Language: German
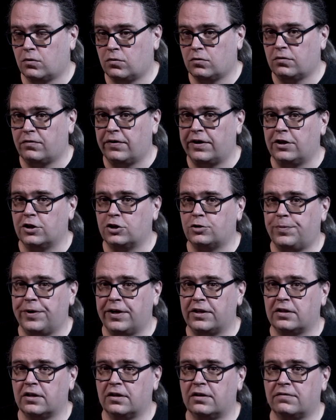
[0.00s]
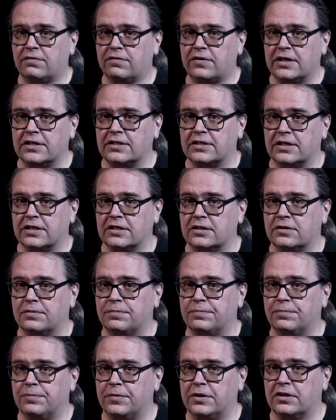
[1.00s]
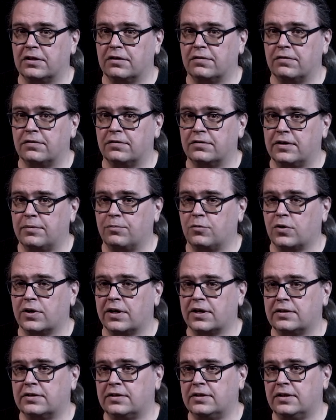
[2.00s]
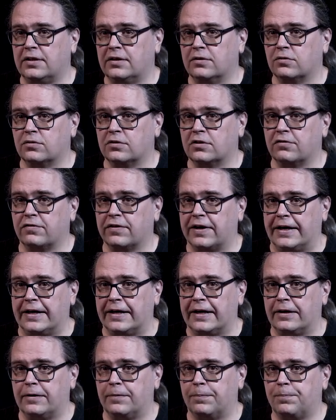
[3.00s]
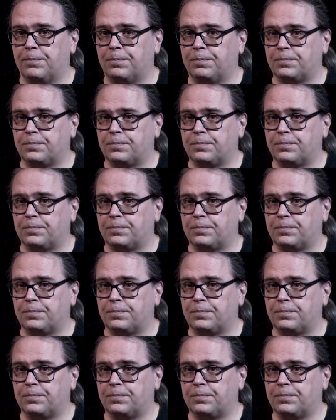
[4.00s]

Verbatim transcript: Und wenig später war es das mit der Demokratie und der Freiheit.